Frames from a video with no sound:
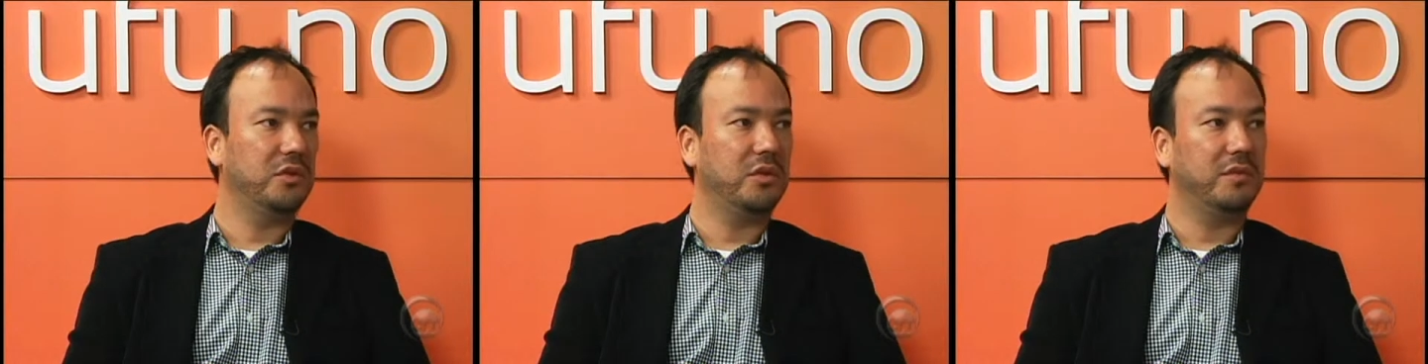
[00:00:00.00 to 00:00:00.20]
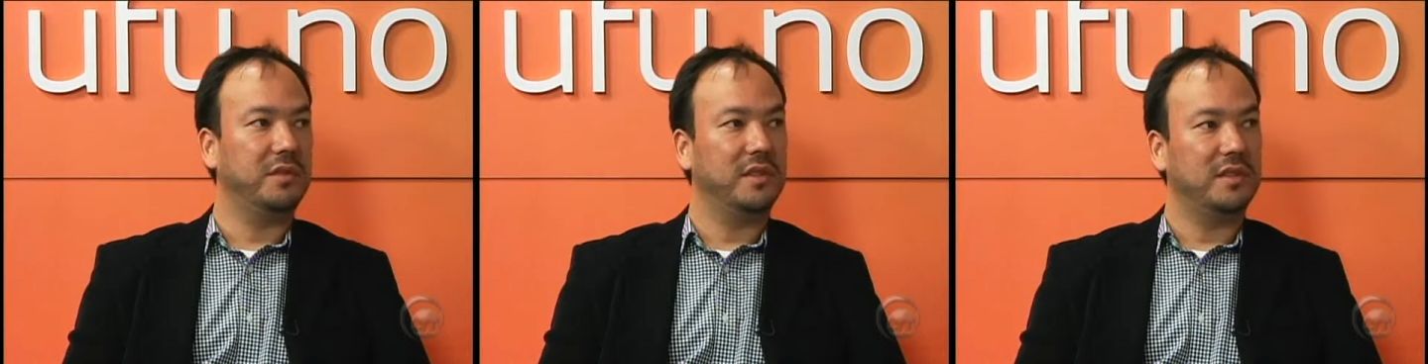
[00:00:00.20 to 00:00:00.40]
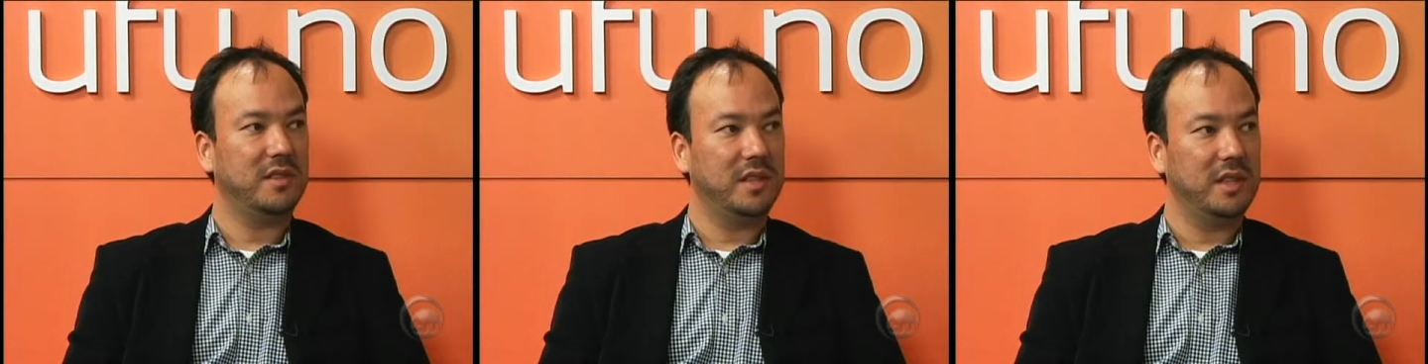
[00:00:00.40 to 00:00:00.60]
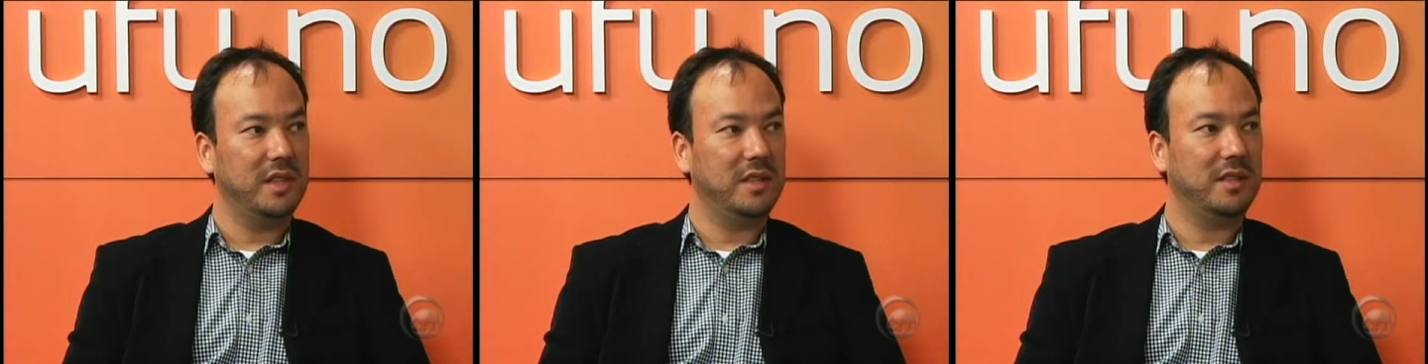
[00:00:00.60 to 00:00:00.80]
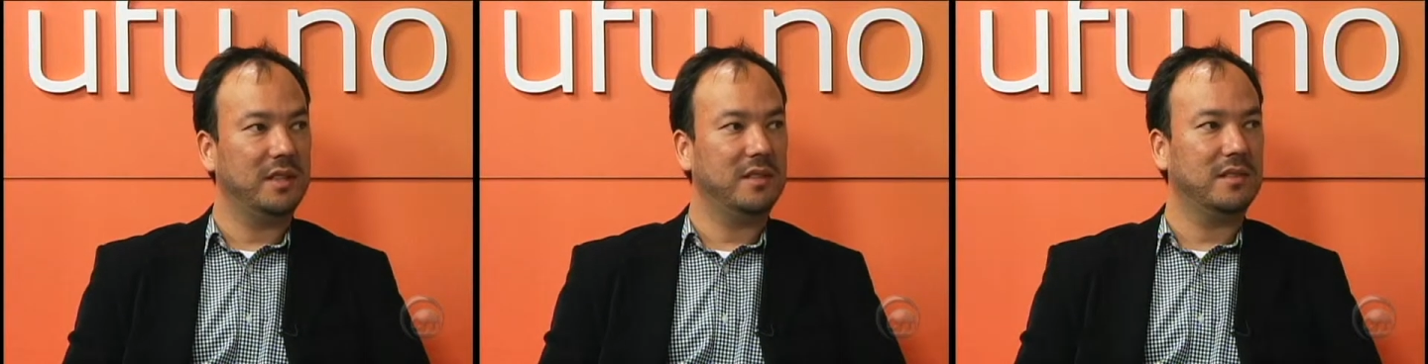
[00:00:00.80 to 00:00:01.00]
de
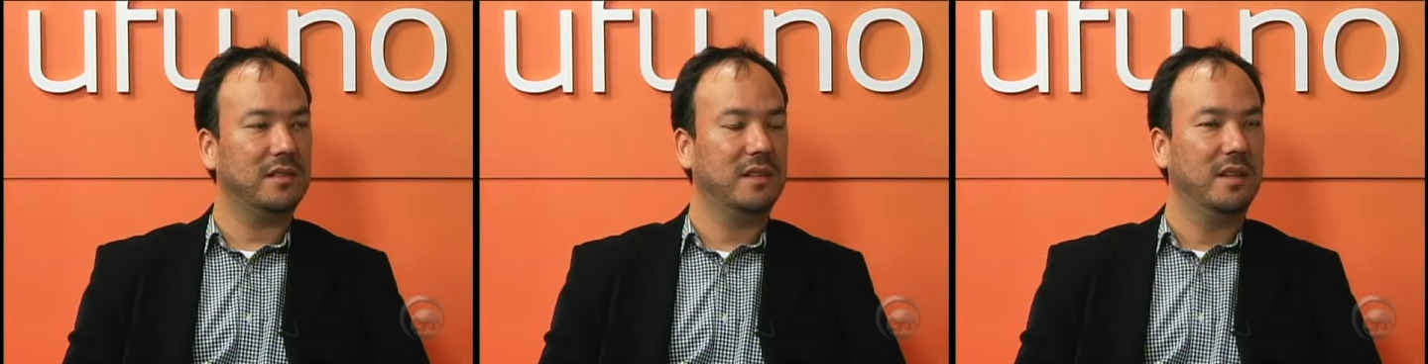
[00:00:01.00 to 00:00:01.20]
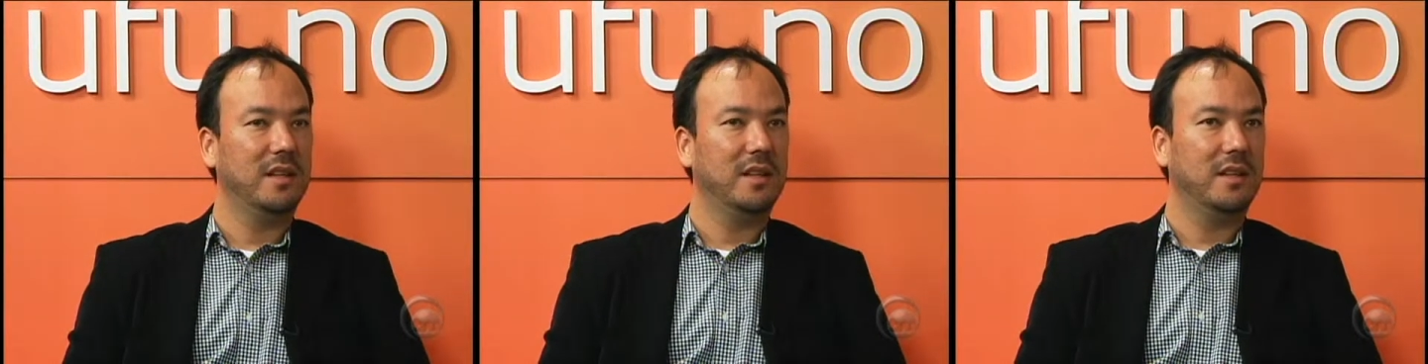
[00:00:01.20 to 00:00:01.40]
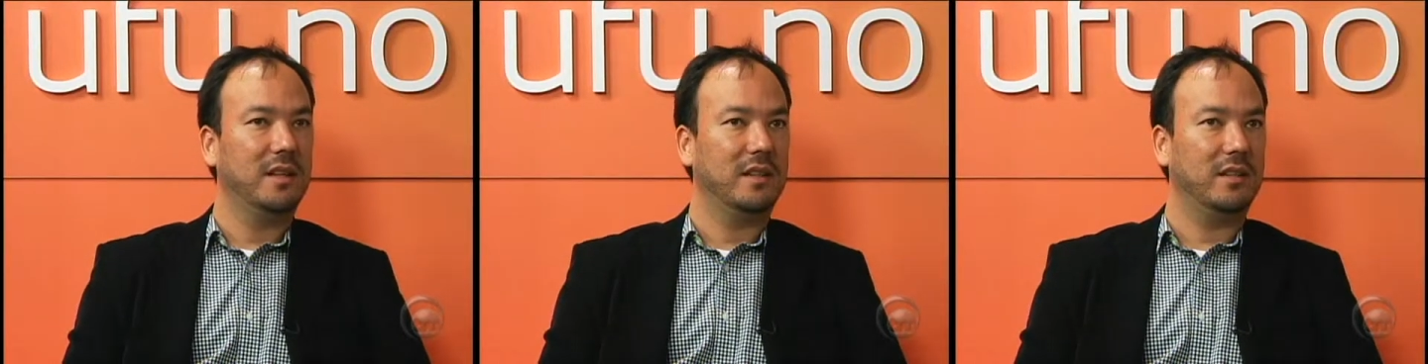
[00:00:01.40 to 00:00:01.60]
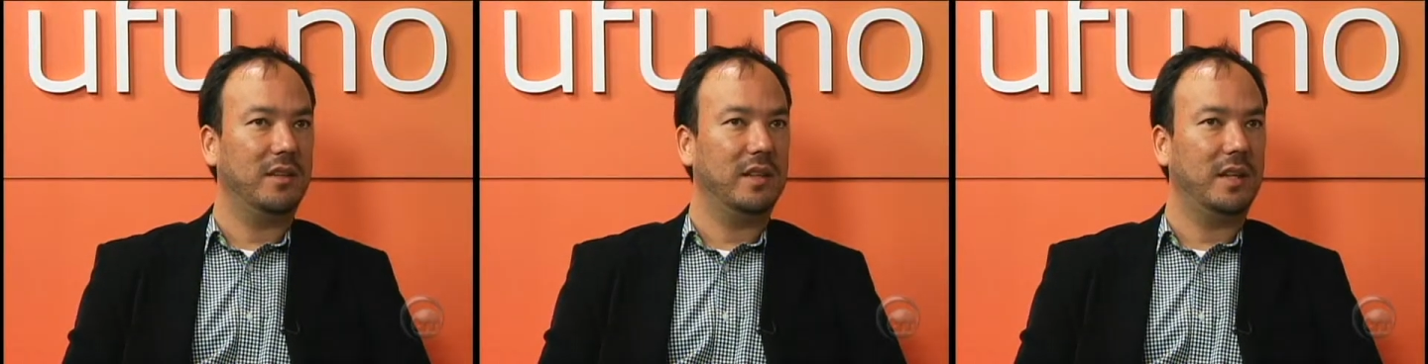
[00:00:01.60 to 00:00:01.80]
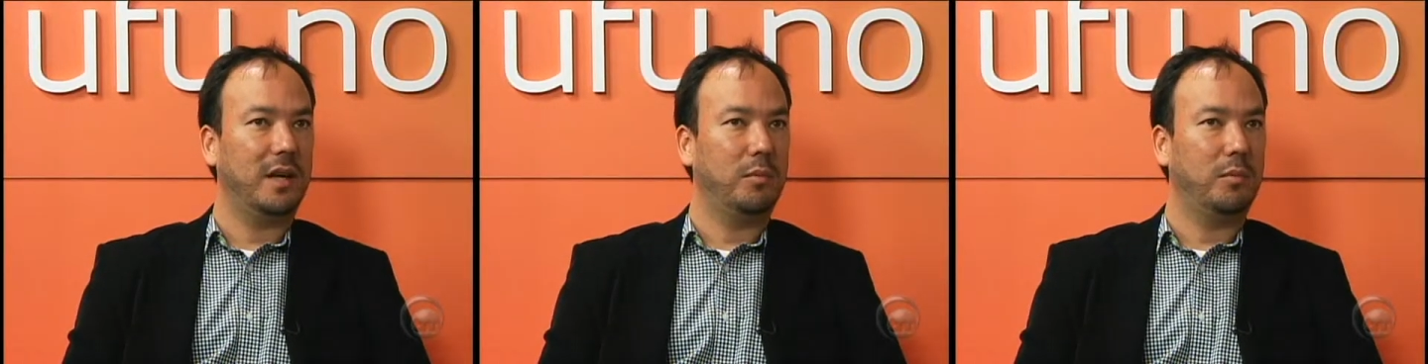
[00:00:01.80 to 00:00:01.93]
oficinas à né?